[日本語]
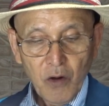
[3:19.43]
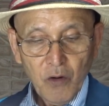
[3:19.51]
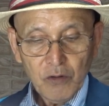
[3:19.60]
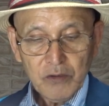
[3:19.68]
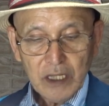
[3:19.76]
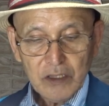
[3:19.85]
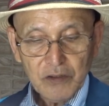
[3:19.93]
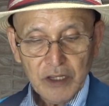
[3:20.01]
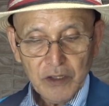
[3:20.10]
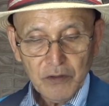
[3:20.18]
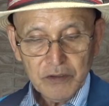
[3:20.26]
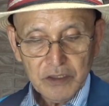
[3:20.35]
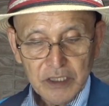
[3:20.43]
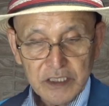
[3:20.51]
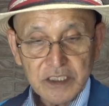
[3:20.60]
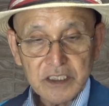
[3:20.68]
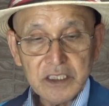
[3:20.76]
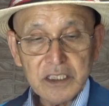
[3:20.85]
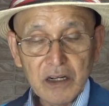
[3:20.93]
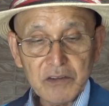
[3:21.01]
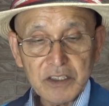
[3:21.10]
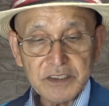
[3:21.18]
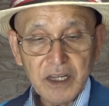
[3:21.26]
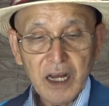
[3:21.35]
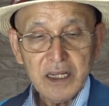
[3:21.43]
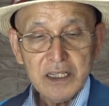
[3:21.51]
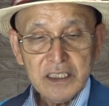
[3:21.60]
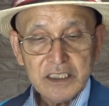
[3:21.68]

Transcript: 本などで読んで知っていたのですが